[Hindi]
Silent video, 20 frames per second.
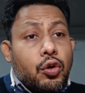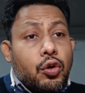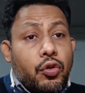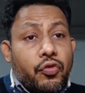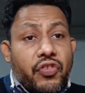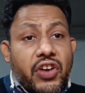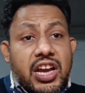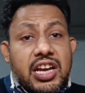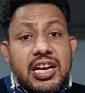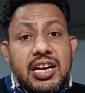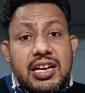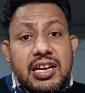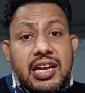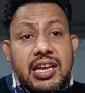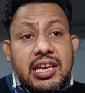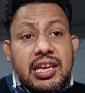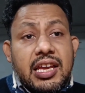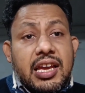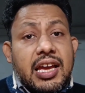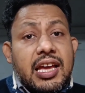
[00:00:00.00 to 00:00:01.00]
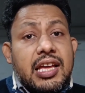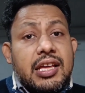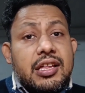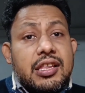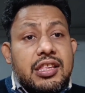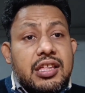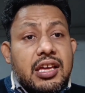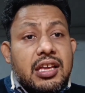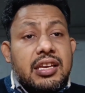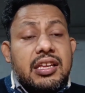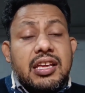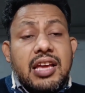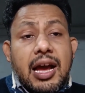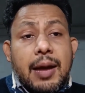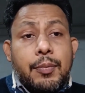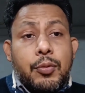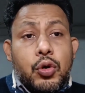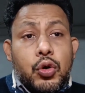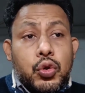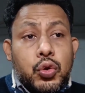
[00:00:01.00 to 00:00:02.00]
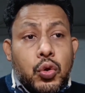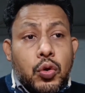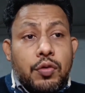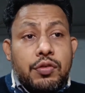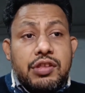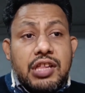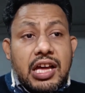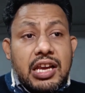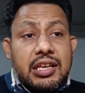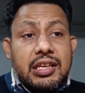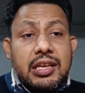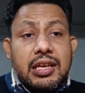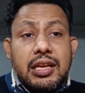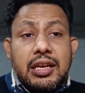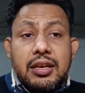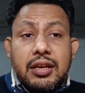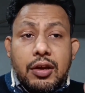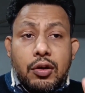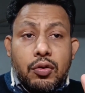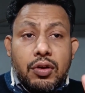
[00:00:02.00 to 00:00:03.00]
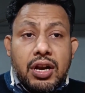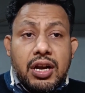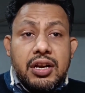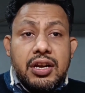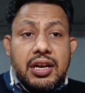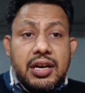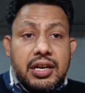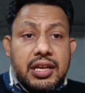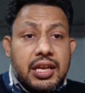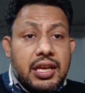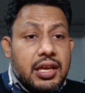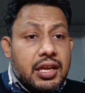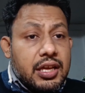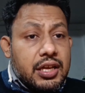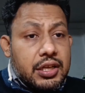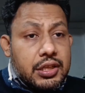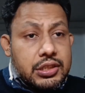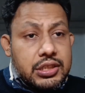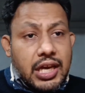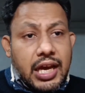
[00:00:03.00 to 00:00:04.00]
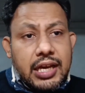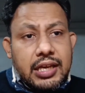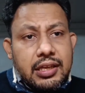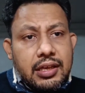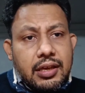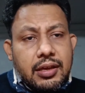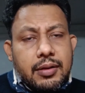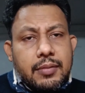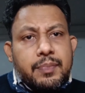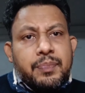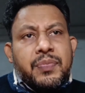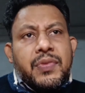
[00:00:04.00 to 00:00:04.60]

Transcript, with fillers: वो वैलिड नहीं है इसके लिए आपको दो साल की रेगुलर डिग्री चाहिए